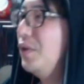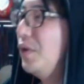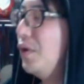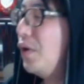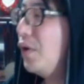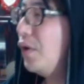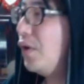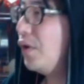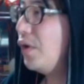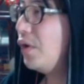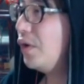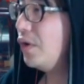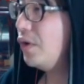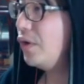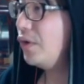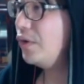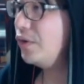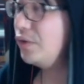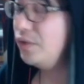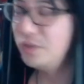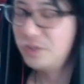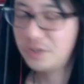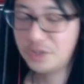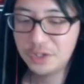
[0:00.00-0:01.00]
い
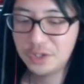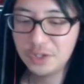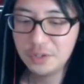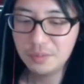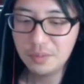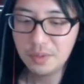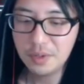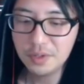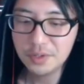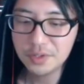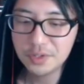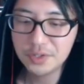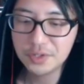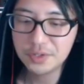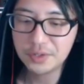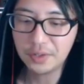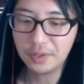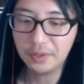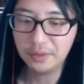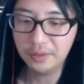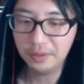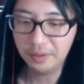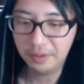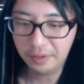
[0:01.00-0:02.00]
やー、行きまし
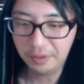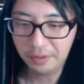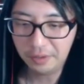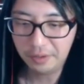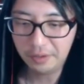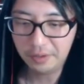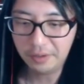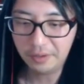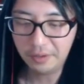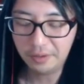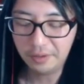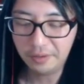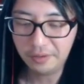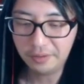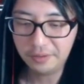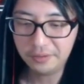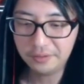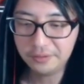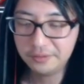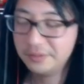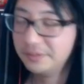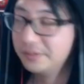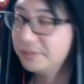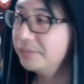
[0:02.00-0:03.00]
たね。
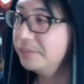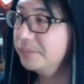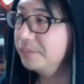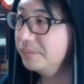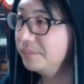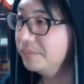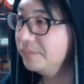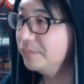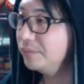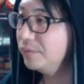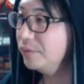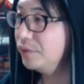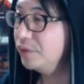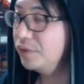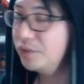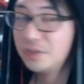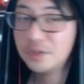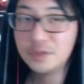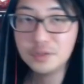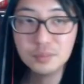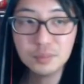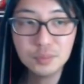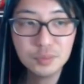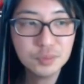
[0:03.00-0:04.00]
うん、行
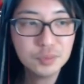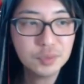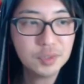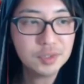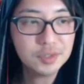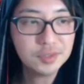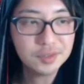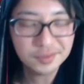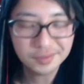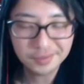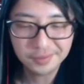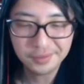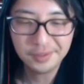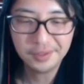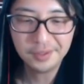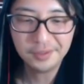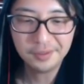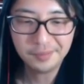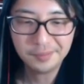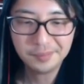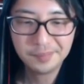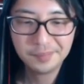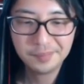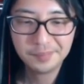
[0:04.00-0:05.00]
けるもんです
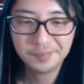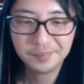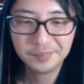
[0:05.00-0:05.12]
ね。